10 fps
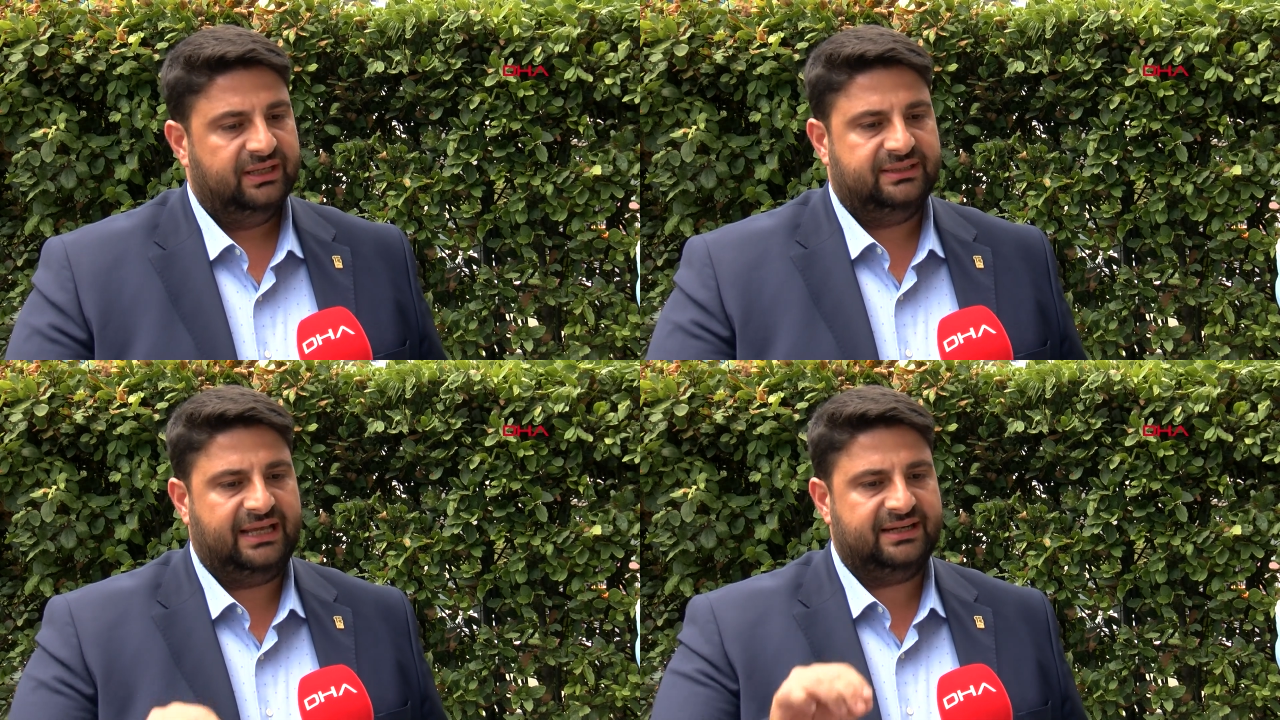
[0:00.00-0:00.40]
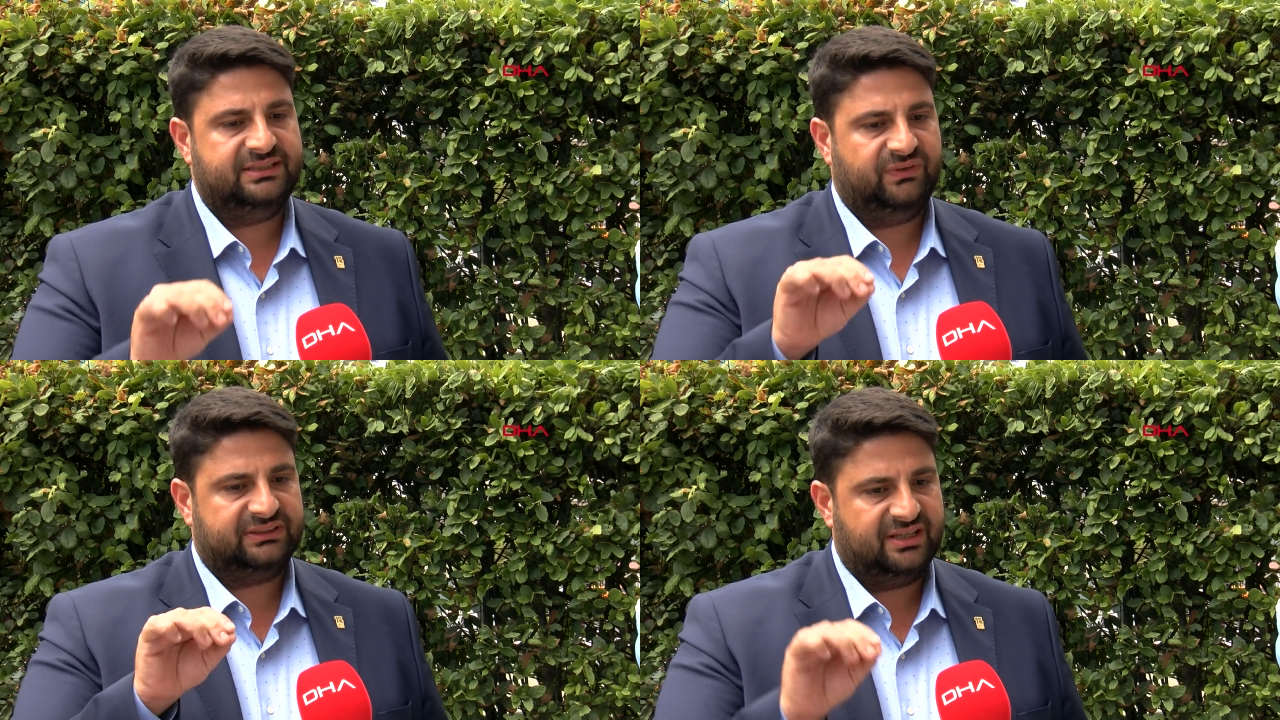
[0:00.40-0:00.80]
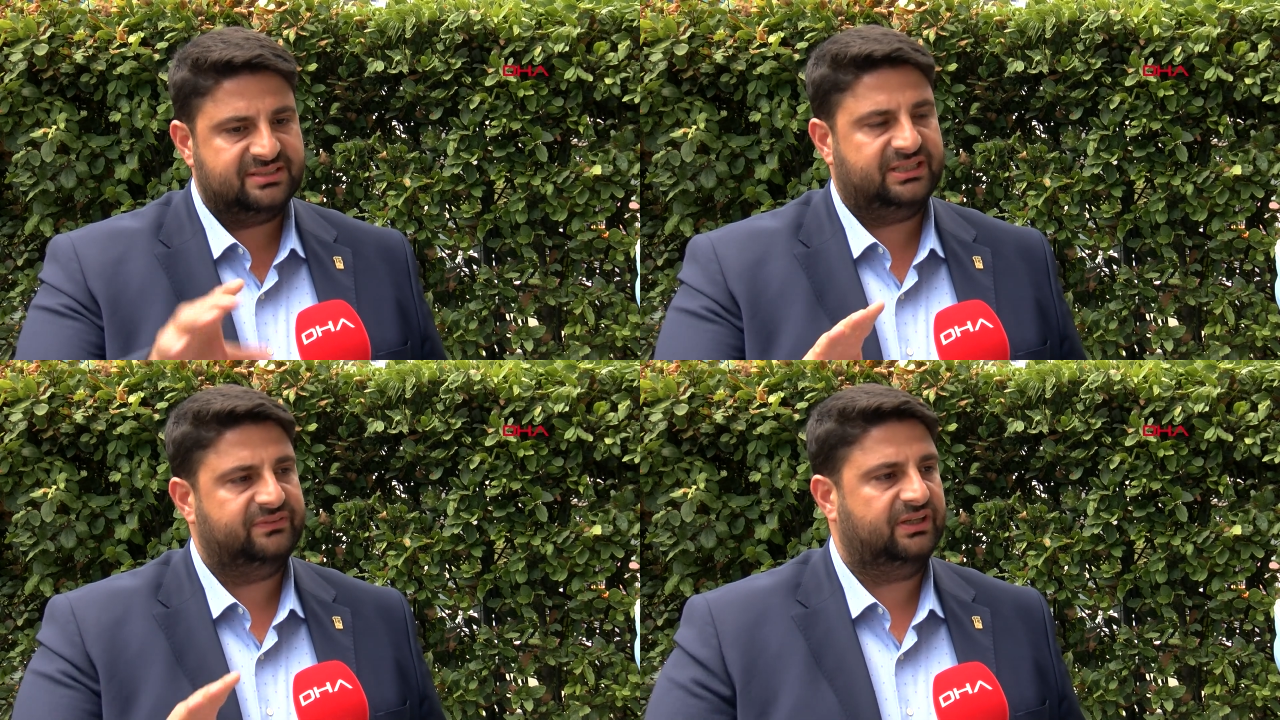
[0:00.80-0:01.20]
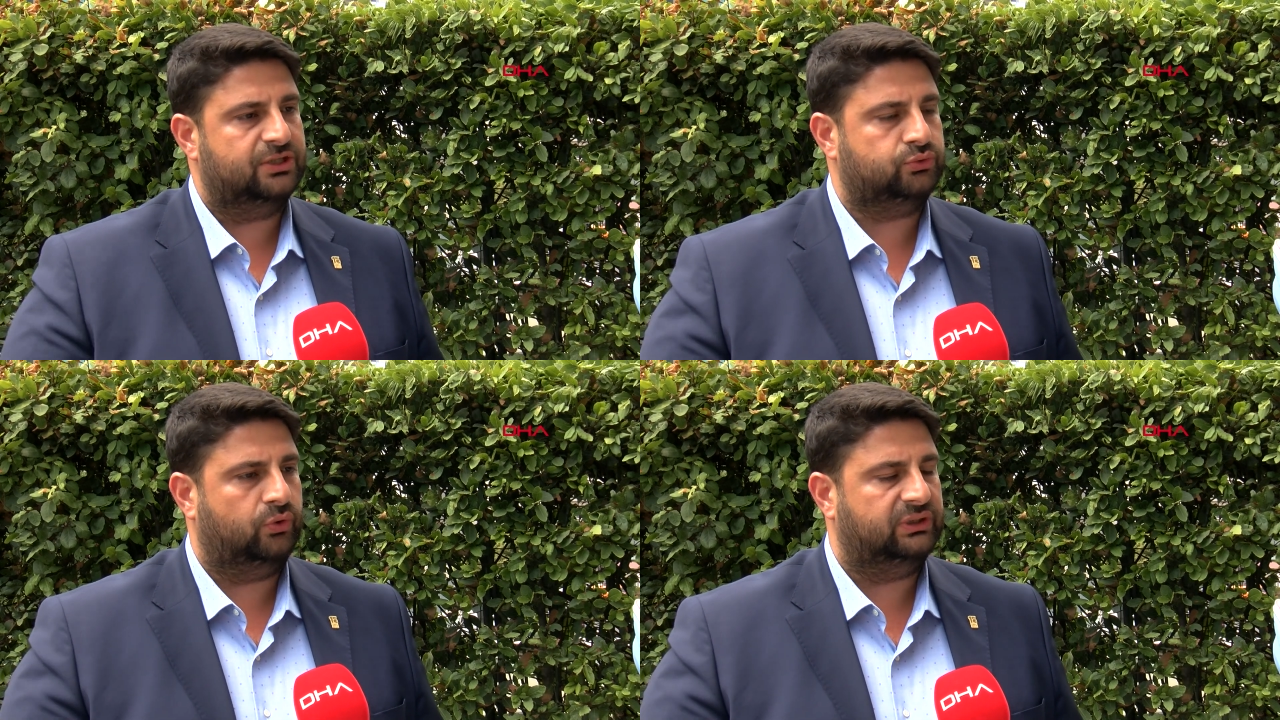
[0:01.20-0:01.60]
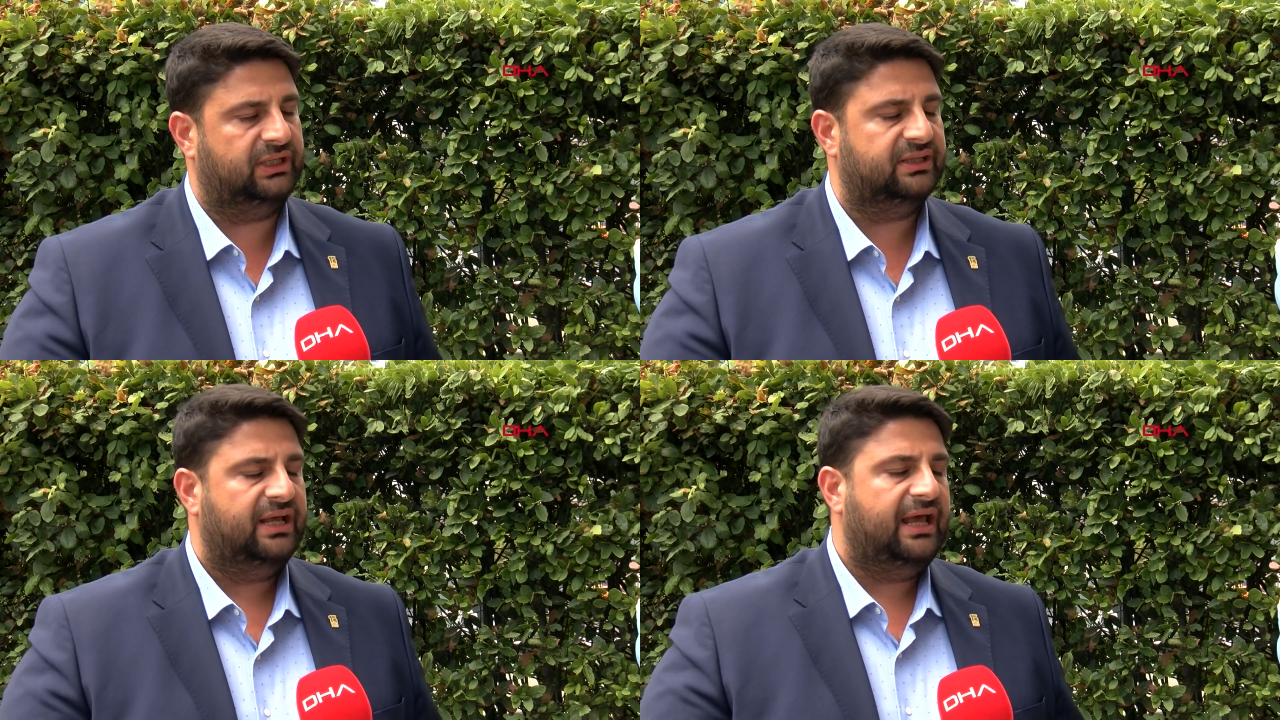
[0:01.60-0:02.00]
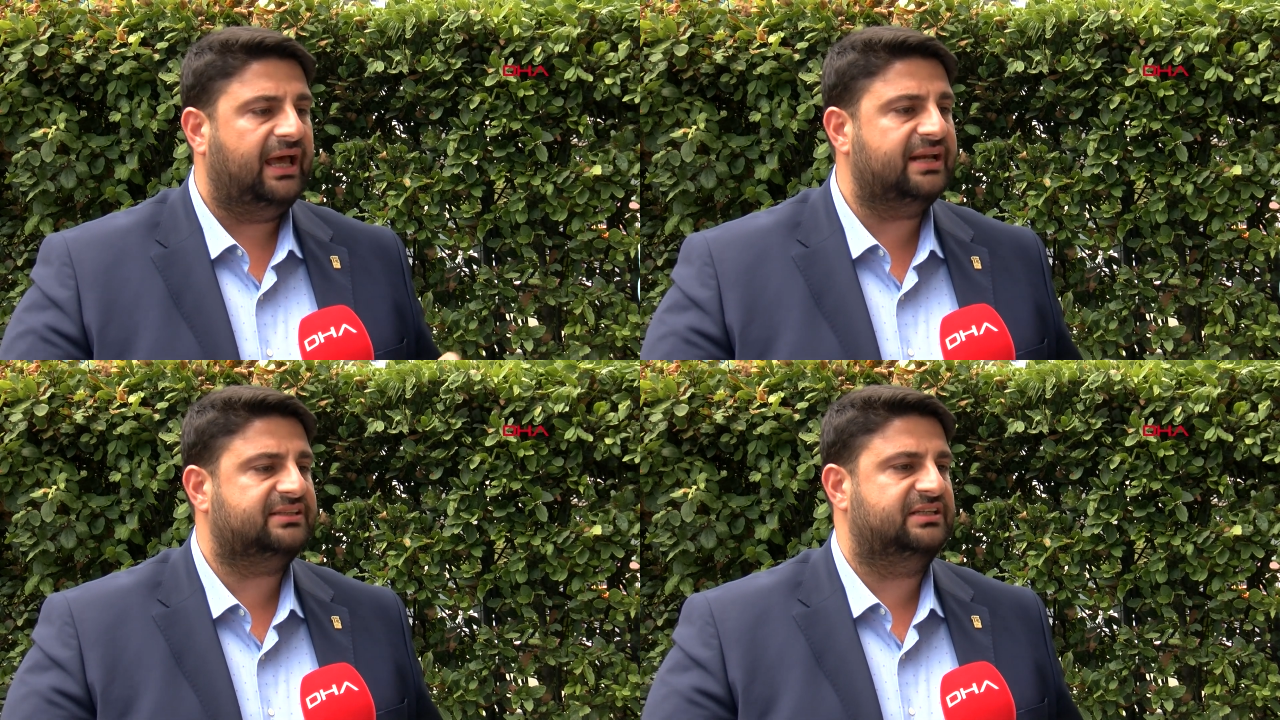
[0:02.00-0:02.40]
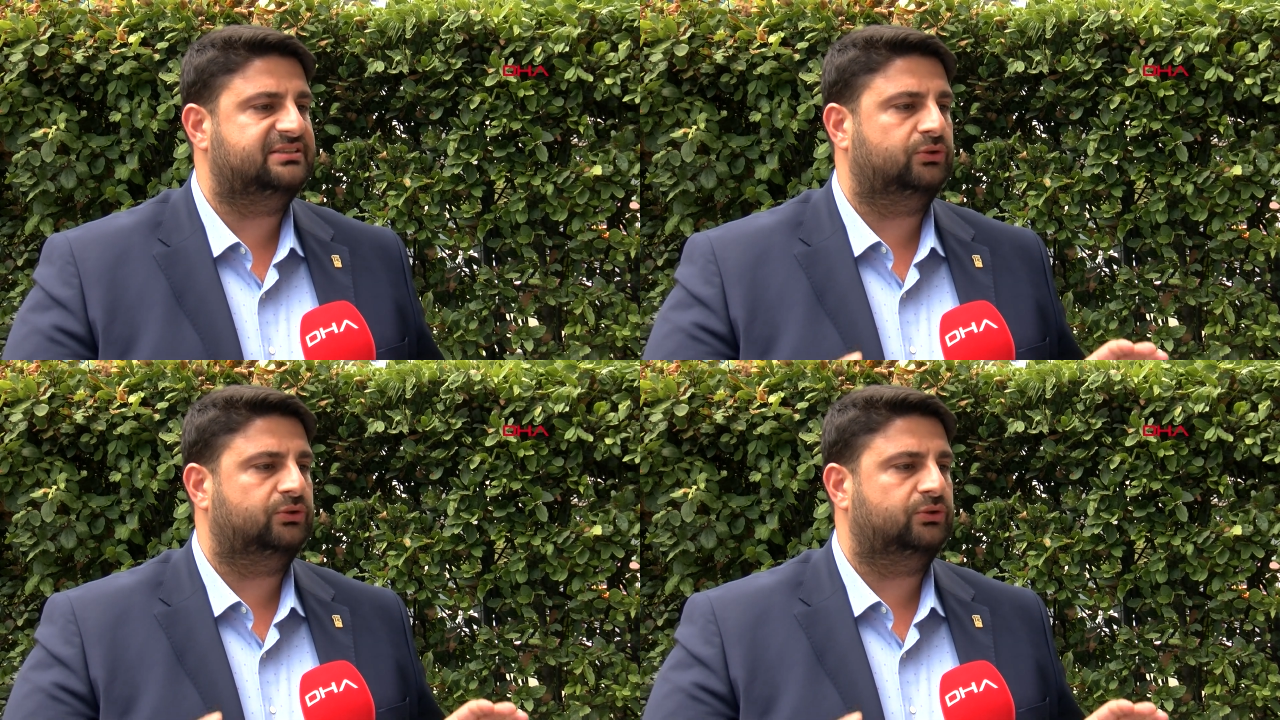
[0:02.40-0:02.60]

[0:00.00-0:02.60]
derdi vatan sevdası olan herkesle